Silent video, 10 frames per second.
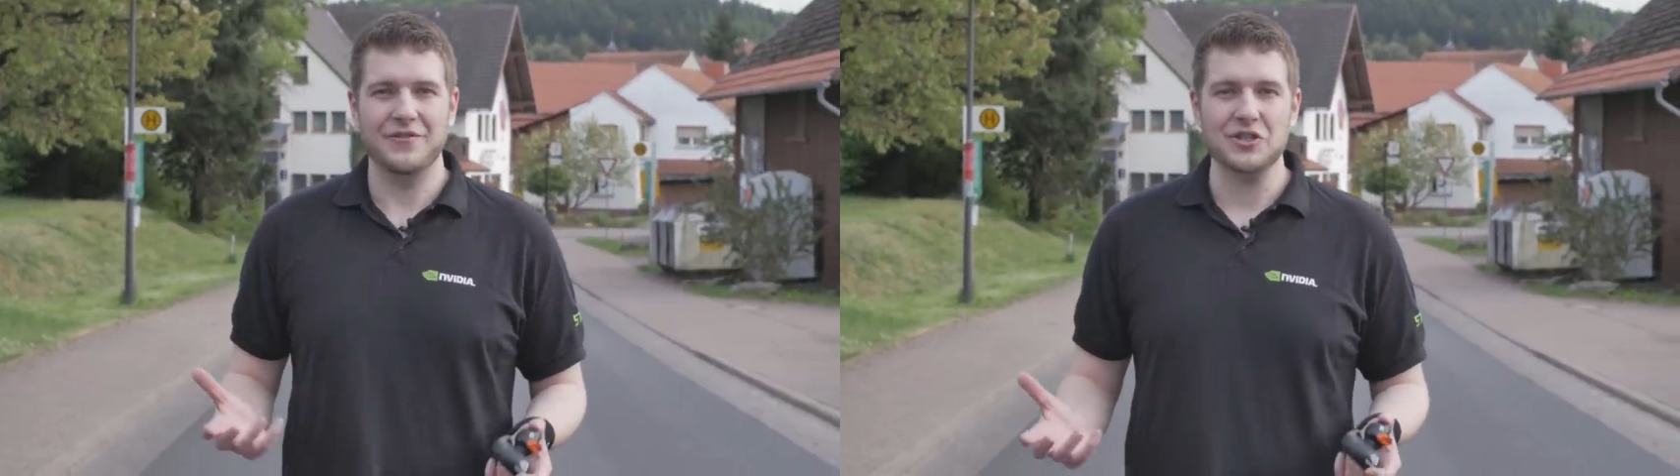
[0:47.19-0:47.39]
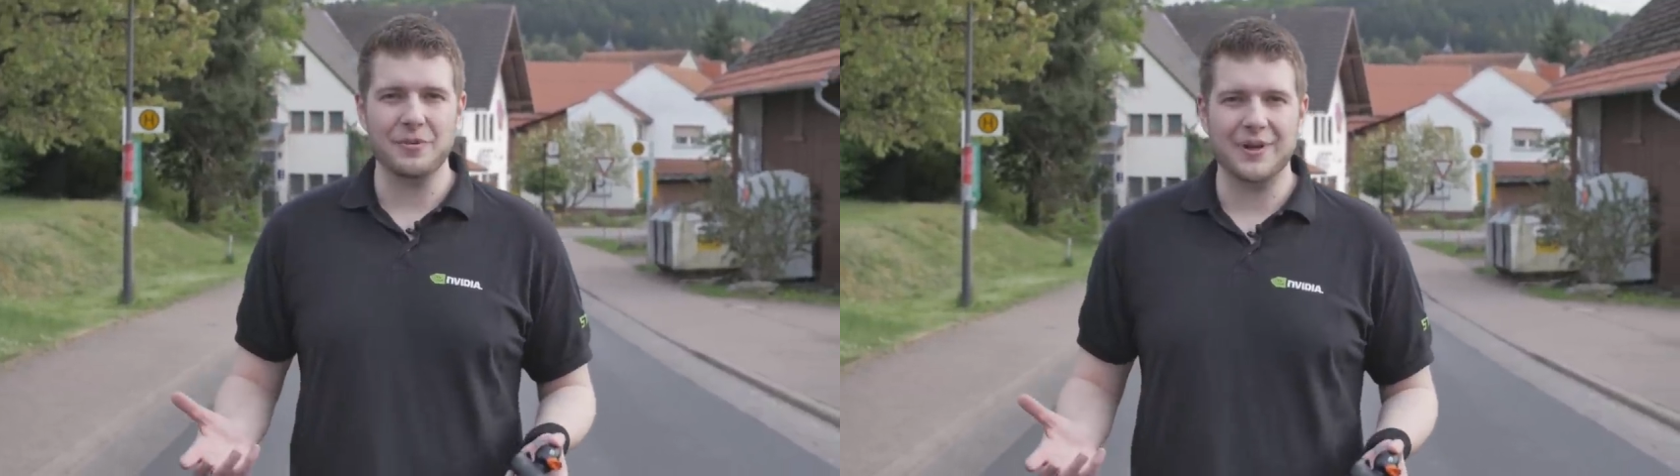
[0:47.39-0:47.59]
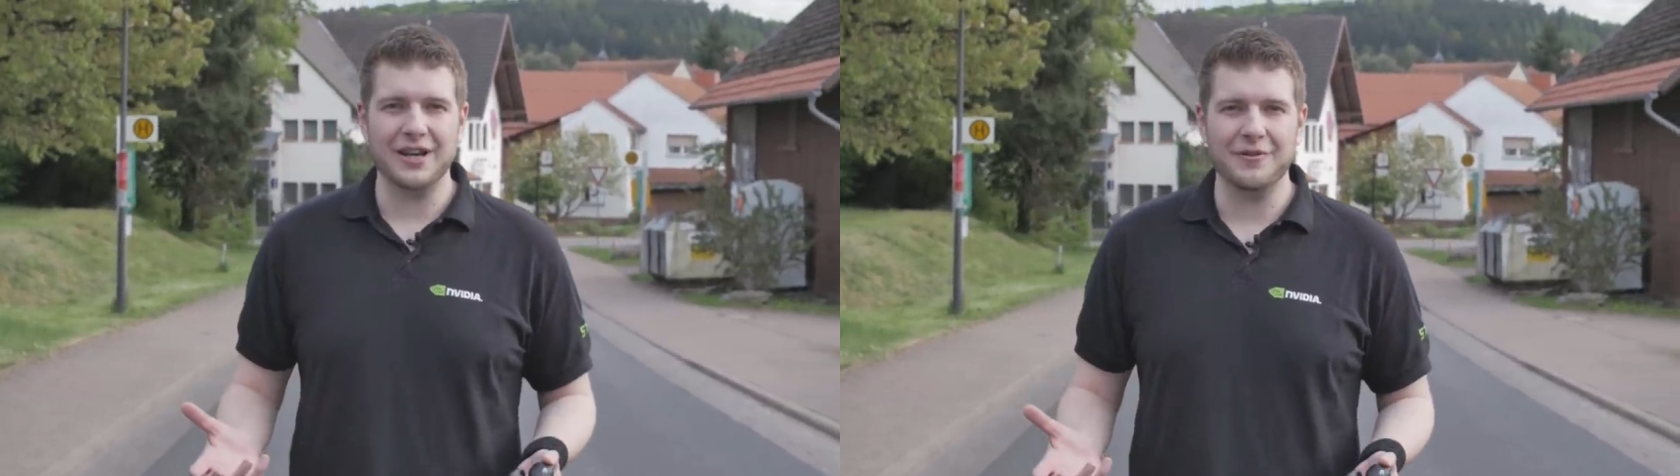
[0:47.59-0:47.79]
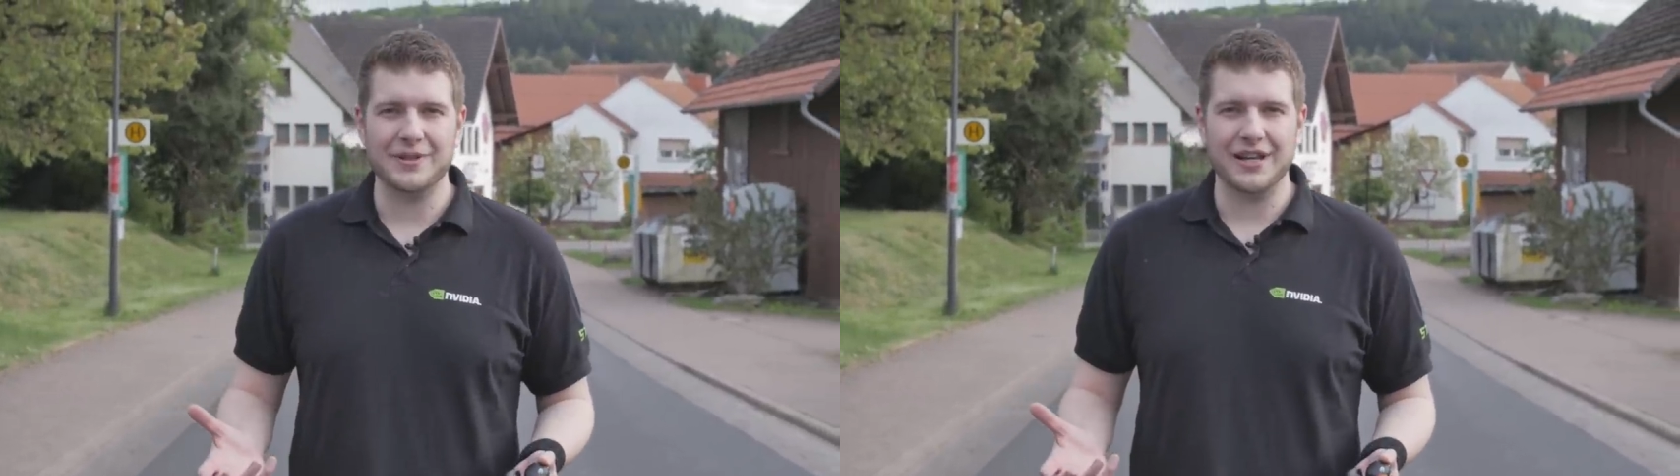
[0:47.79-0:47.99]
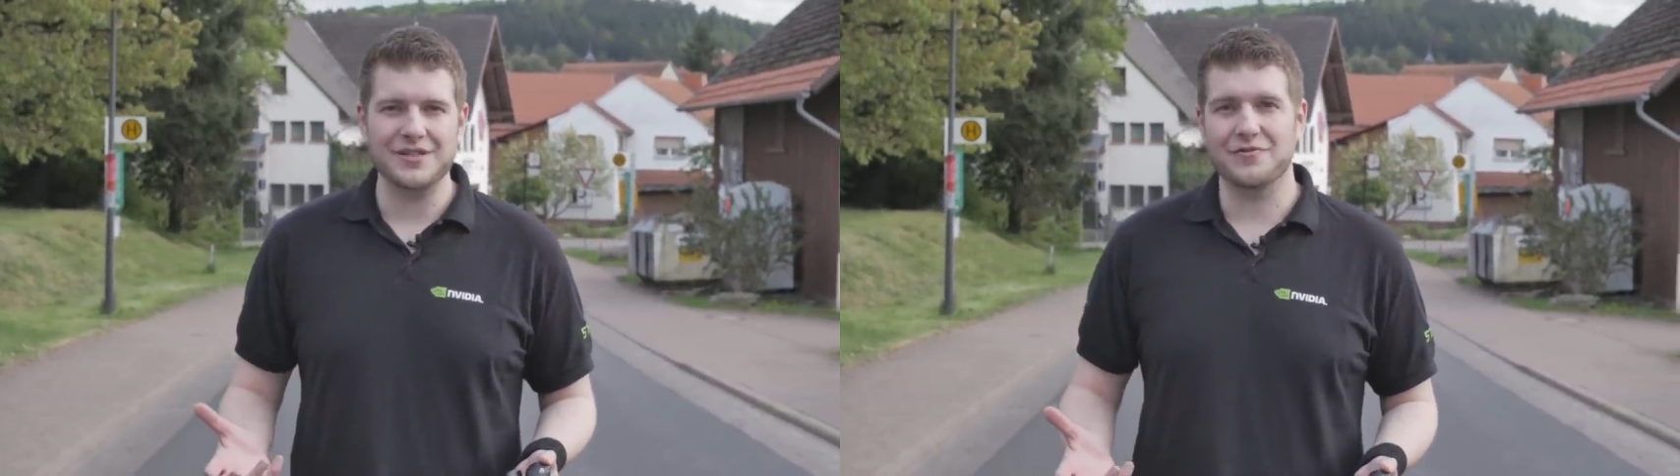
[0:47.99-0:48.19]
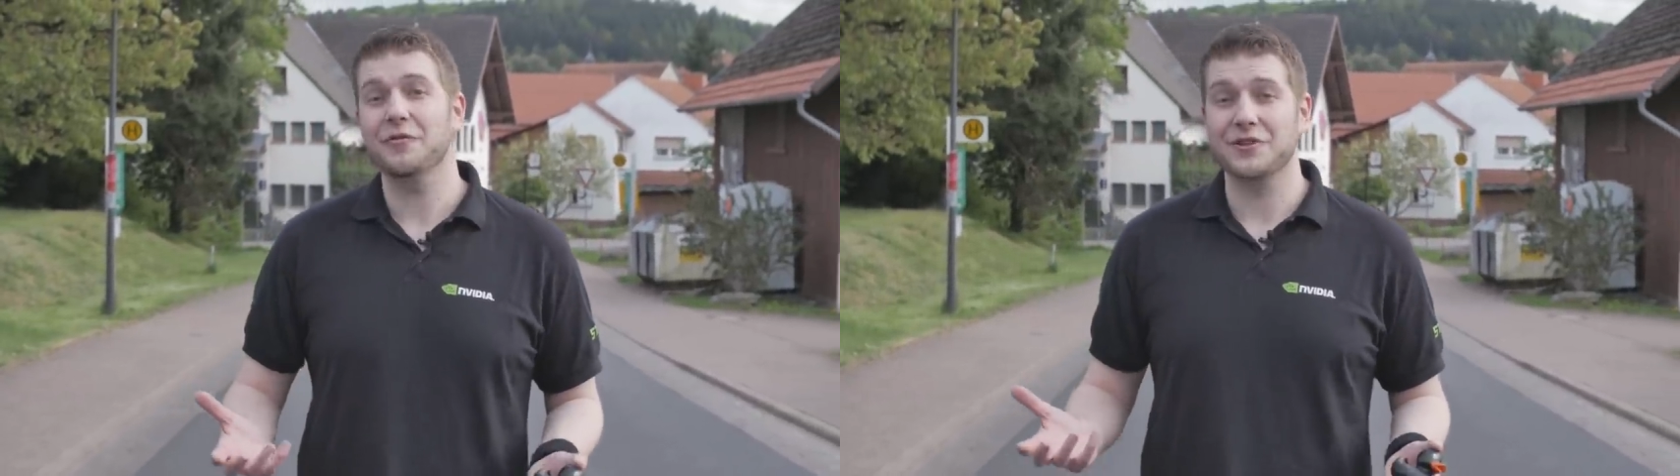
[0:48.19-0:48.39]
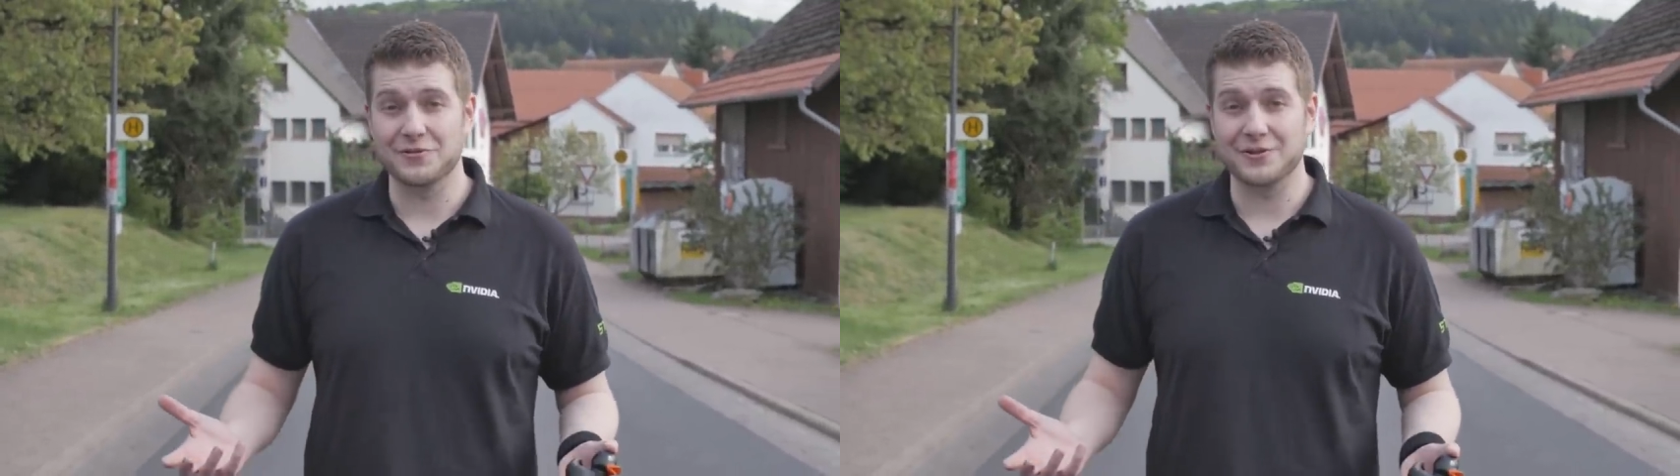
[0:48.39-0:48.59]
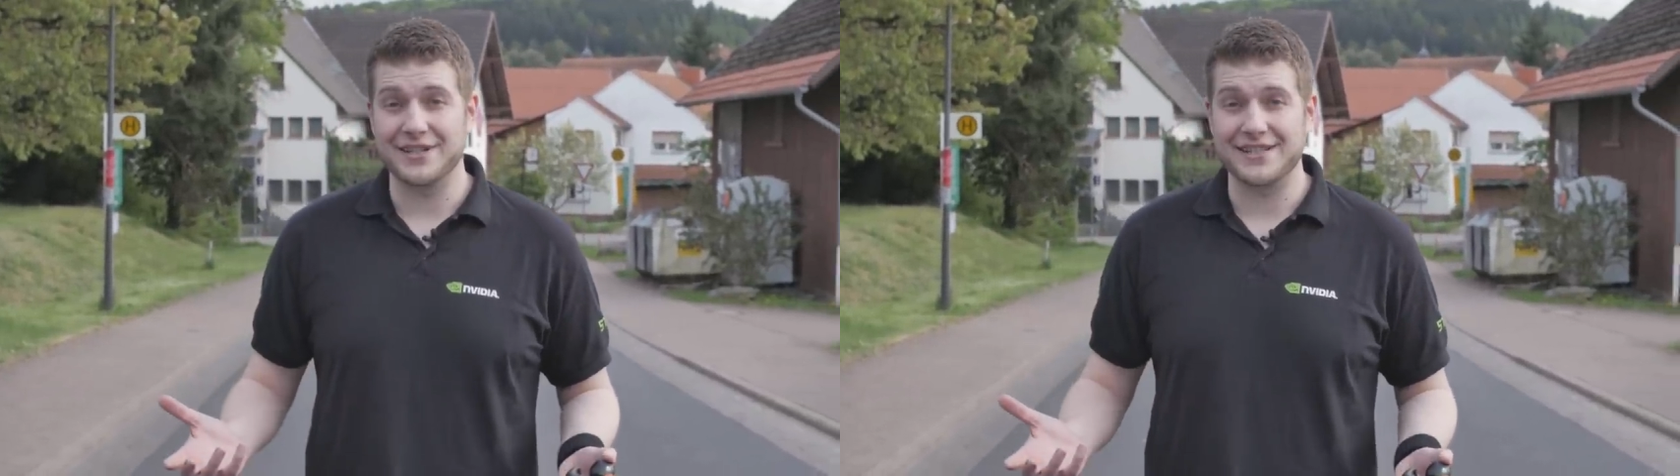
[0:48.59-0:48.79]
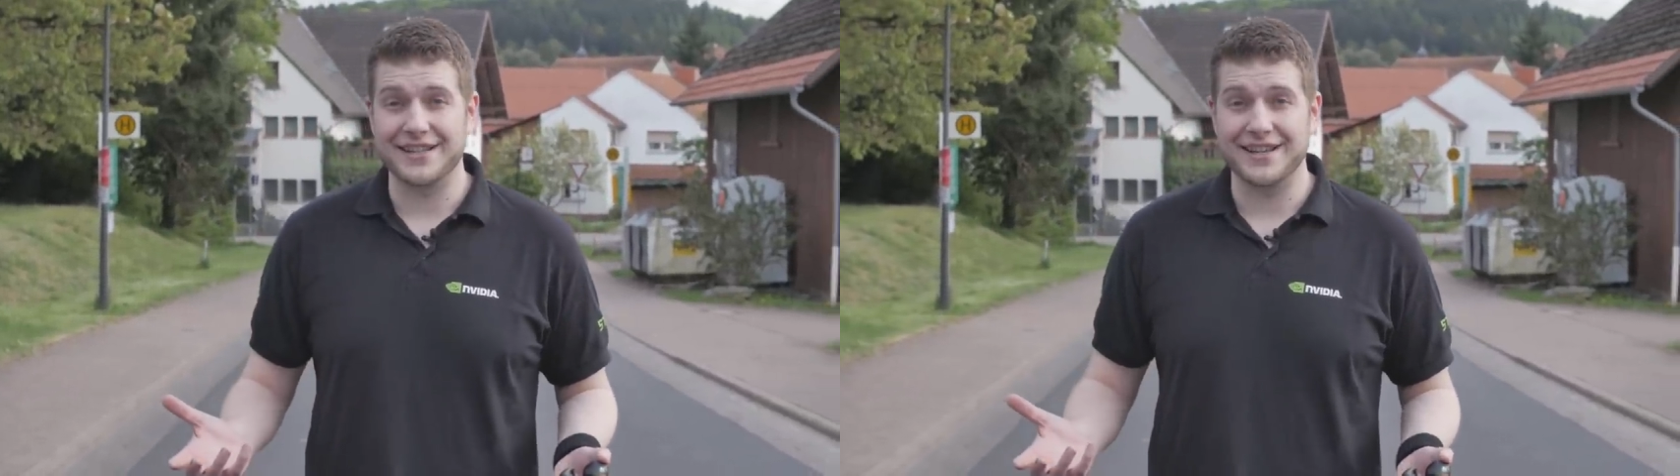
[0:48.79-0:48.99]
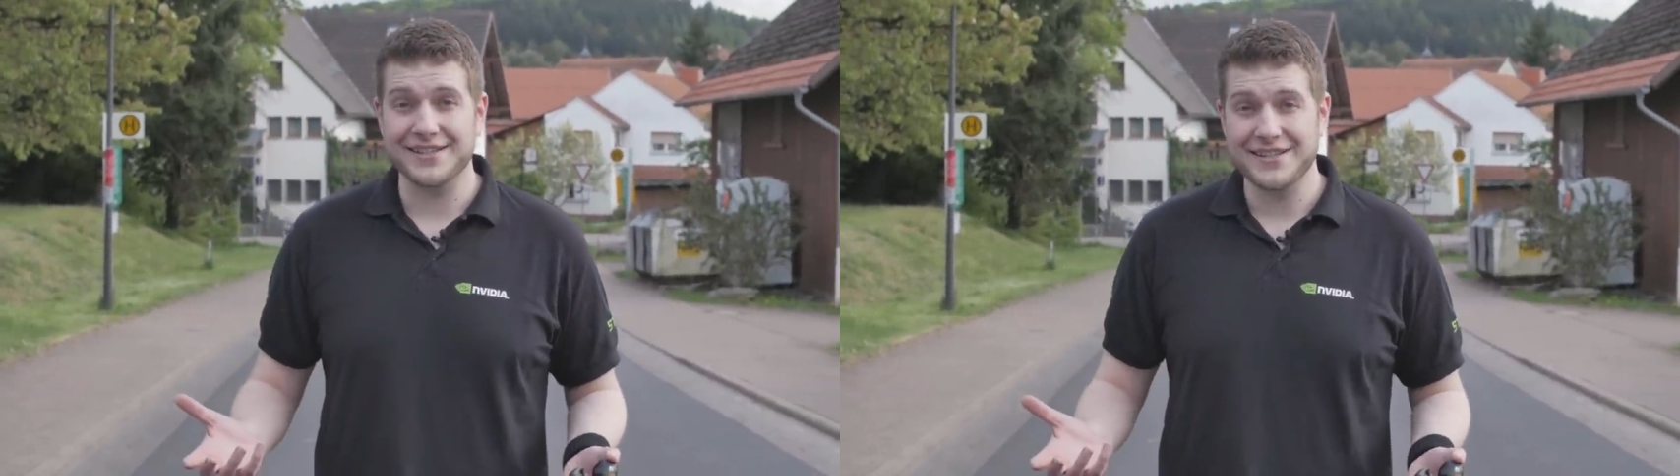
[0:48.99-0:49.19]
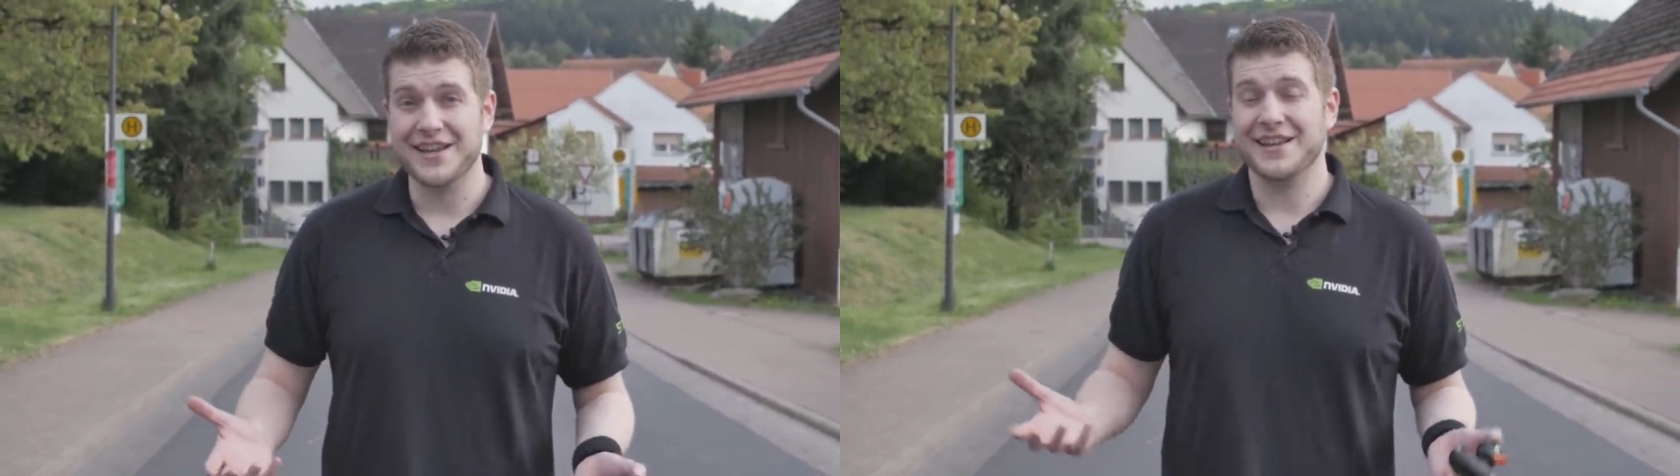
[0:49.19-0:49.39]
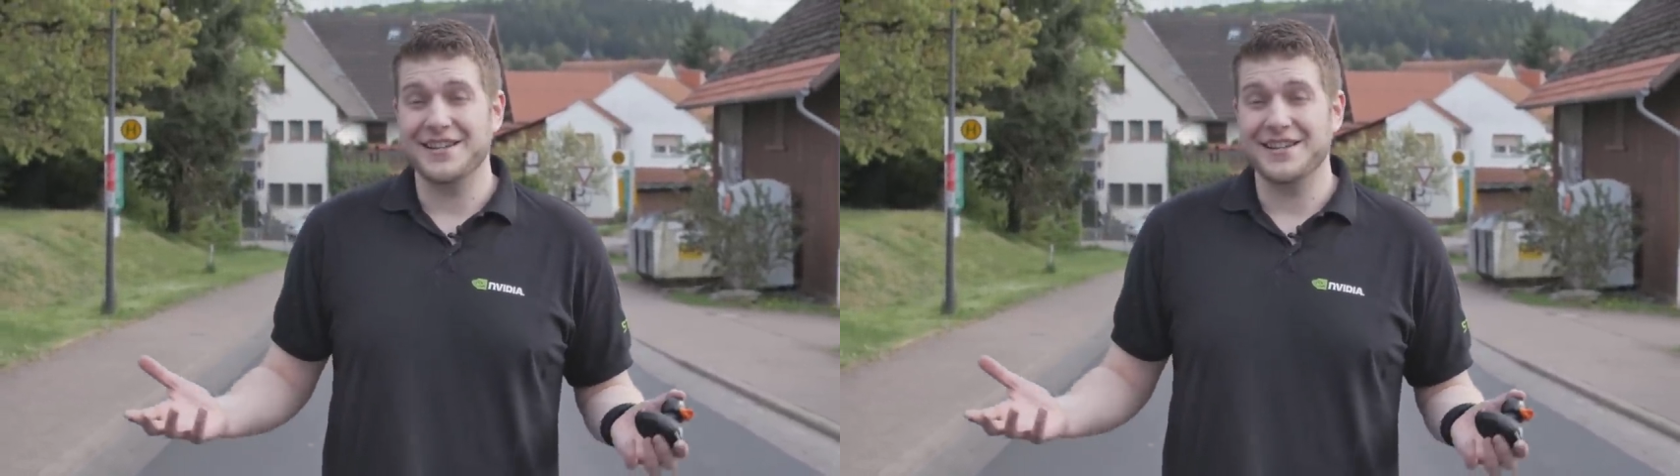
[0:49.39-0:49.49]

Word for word: Wir schauen mal nach, ob er da ist. Wir hoffen natürlich, dass er da ist.